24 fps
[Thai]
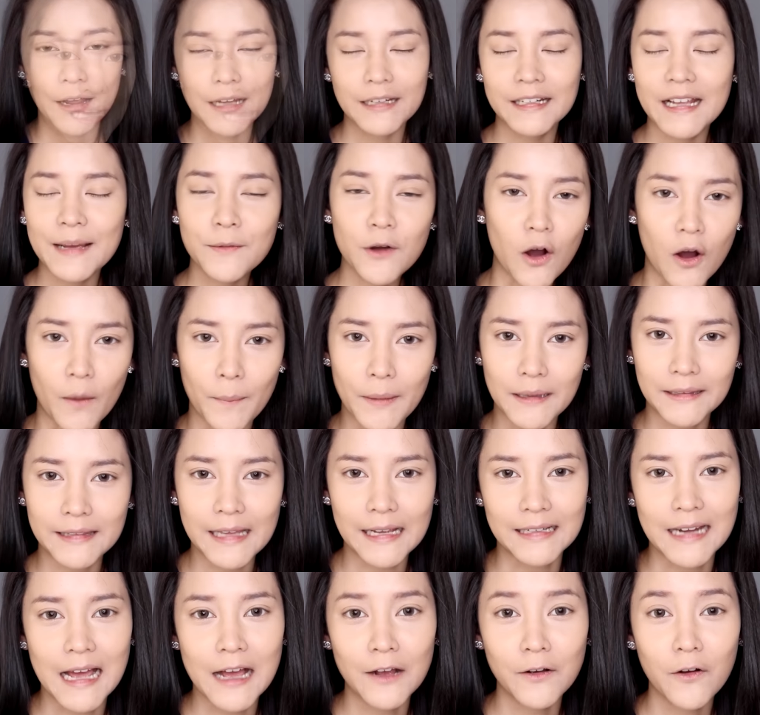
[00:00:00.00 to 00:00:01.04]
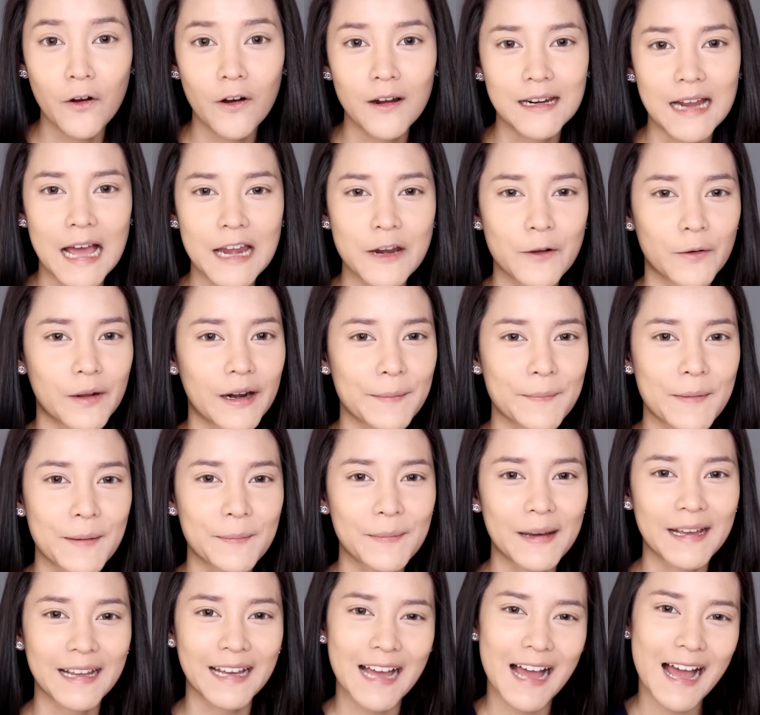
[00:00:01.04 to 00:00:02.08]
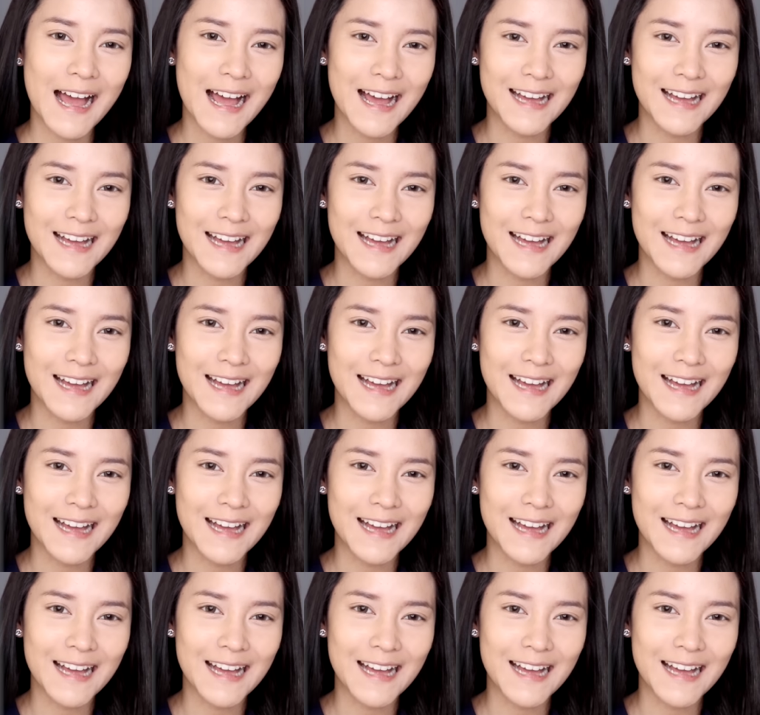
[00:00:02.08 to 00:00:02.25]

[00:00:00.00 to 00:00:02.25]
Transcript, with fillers: แก้มขอไปแต่งหน้าก่อนนะ เดี๋ยวกลับมาใหม่ค่ะ